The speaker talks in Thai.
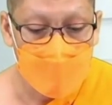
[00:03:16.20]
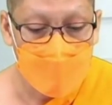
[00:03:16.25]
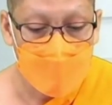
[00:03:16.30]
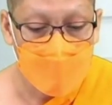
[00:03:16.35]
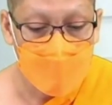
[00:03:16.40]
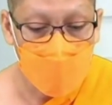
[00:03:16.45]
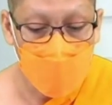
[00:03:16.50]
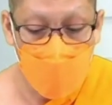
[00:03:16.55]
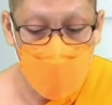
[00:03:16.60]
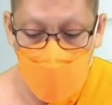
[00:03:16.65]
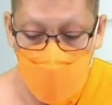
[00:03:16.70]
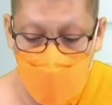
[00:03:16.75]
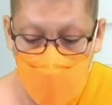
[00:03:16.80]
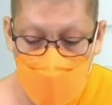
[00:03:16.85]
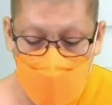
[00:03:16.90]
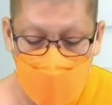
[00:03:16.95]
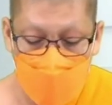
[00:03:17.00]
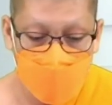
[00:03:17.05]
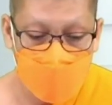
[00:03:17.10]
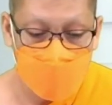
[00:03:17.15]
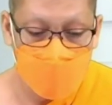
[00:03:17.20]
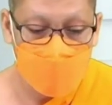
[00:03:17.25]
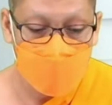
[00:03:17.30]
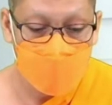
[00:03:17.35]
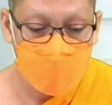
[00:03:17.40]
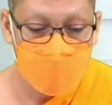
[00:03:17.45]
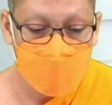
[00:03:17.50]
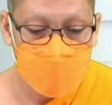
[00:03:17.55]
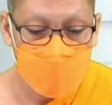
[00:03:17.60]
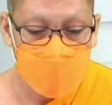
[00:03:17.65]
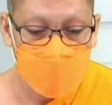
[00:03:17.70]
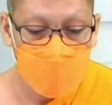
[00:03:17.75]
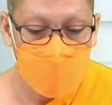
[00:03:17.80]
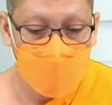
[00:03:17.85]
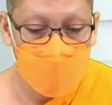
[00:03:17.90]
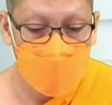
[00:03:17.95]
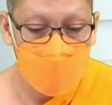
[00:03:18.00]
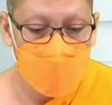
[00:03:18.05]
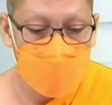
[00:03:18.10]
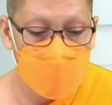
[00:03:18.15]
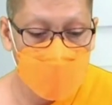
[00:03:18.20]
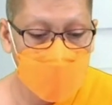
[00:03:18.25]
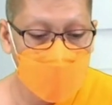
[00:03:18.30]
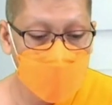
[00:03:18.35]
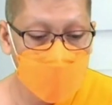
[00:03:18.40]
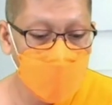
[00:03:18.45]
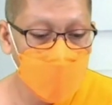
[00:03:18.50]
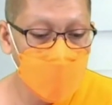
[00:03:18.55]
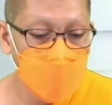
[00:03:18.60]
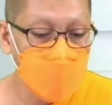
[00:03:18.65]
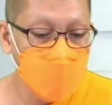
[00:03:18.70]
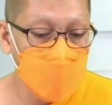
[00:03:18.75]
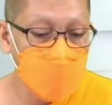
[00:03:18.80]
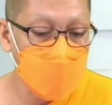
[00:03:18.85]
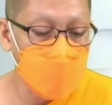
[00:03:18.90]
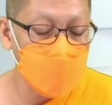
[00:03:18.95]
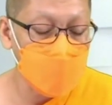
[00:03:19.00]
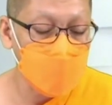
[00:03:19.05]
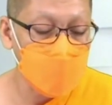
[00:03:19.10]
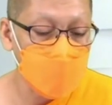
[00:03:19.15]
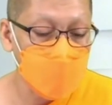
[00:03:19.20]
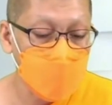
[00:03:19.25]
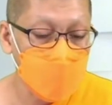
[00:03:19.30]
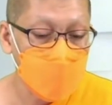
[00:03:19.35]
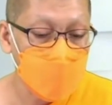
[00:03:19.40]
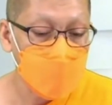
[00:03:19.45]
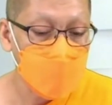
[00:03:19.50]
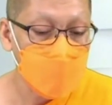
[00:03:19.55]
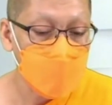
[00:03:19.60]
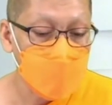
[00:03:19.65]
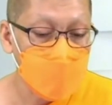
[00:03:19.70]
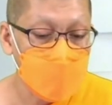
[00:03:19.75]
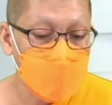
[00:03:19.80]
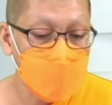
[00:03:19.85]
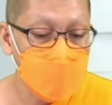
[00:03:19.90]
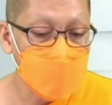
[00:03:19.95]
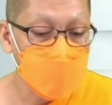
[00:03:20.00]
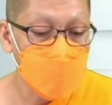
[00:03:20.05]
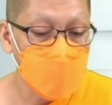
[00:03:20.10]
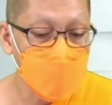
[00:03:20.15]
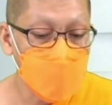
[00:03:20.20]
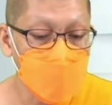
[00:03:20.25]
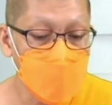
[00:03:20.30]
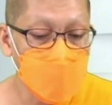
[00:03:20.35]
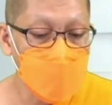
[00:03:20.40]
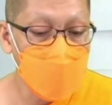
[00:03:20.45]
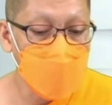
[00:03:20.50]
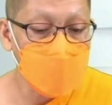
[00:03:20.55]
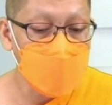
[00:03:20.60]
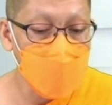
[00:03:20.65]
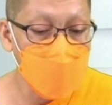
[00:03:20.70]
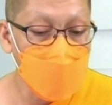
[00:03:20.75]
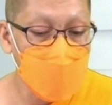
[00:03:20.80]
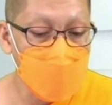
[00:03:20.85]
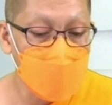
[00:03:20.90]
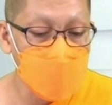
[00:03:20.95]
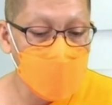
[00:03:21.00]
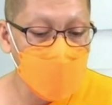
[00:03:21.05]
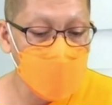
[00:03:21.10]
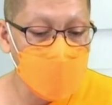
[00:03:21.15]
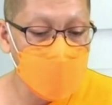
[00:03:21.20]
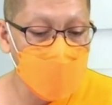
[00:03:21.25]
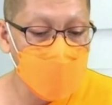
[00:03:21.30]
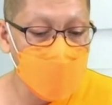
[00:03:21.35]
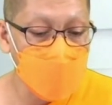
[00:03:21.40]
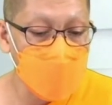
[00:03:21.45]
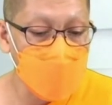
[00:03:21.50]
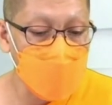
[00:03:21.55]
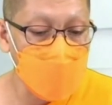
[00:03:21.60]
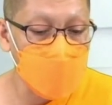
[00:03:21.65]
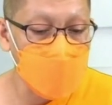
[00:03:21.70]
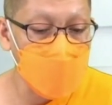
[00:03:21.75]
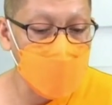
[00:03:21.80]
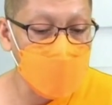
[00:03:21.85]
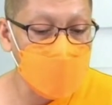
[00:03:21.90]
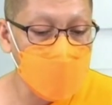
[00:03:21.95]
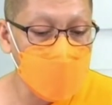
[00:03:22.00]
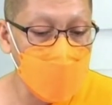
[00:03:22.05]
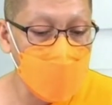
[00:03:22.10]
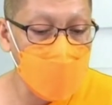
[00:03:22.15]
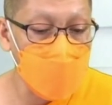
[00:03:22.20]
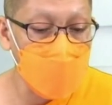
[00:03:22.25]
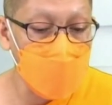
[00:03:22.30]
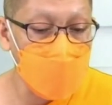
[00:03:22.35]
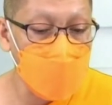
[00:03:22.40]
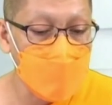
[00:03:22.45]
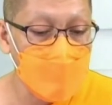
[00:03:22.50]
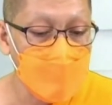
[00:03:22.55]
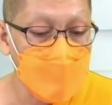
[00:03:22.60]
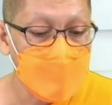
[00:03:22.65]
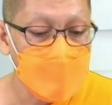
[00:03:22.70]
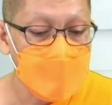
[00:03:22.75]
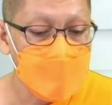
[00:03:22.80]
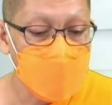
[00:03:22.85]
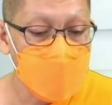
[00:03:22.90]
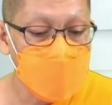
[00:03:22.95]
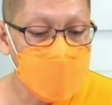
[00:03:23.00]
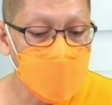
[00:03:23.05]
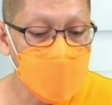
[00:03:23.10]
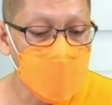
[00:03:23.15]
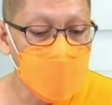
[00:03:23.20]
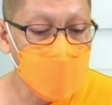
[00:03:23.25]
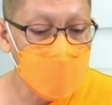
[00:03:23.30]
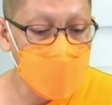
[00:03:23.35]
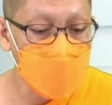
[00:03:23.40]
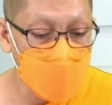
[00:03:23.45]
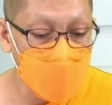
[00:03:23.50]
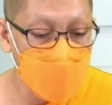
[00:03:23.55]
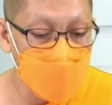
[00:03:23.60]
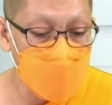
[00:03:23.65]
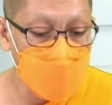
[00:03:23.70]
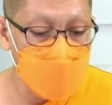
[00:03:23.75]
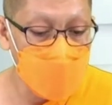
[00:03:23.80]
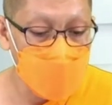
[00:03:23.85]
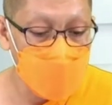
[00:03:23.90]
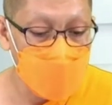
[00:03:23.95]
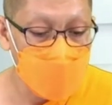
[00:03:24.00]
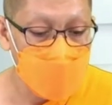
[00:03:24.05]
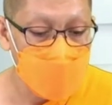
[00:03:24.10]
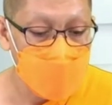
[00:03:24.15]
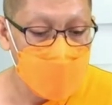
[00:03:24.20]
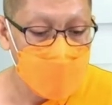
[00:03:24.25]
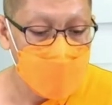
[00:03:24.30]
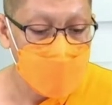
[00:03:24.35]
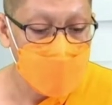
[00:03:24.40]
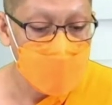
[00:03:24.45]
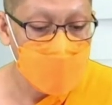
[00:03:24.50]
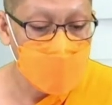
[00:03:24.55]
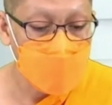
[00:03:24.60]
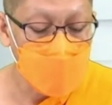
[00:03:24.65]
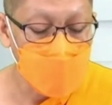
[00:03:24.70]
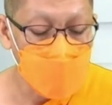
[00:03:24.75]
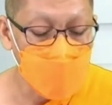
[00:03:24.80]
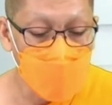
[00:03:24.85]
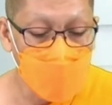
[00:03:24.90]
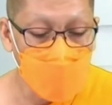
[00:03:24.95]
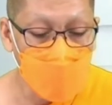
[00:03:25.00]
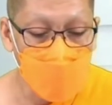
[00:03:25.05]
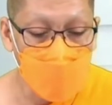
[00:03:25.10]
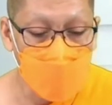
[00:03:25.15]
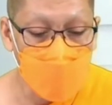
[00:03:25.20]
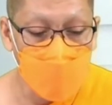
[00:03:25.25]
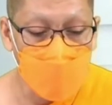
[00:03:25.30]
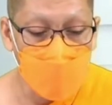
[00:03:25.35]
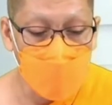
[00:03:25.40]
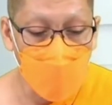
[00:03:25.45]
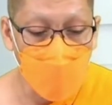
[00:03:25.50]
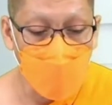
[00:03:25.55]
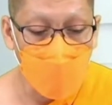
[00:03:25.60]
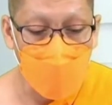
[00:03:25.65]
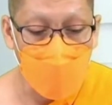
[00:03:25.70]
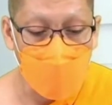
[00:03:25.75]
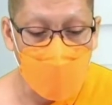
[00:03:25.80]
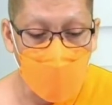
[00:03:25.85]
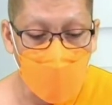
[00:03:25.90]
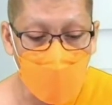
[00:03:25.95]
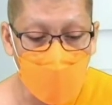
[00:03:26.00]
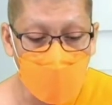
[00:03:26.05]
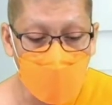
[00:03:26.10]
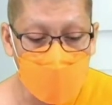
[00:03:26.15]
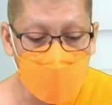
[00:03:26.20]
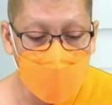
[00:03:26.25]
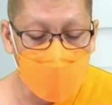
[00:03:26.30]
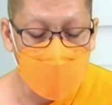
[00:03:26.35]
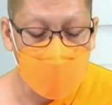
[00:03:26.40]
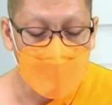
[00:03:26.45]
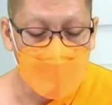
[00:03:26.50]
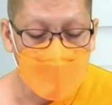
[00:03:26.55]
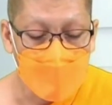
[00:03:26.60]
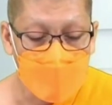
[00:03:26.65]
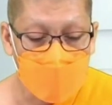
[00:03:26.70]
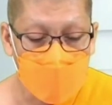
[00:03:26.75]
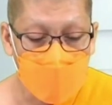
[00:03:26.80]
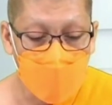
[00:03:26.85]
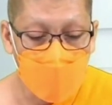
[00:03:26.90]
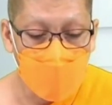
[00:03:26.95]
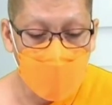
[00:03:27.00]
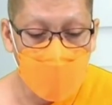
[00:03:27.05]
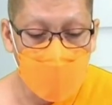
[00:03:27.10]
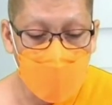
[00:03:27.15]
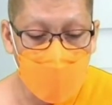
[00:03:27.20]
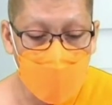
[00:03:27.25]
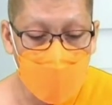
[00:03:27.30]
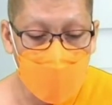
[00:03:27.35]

ภูเก็ต โมทนาฮะภูเก็ตเหนือก็มีแม่แตงเนาะเชียงใหม่แม่แตง จันทบุรีนะจันทบุรีก็มีห้องหลายห้องเลยนะ สงขลา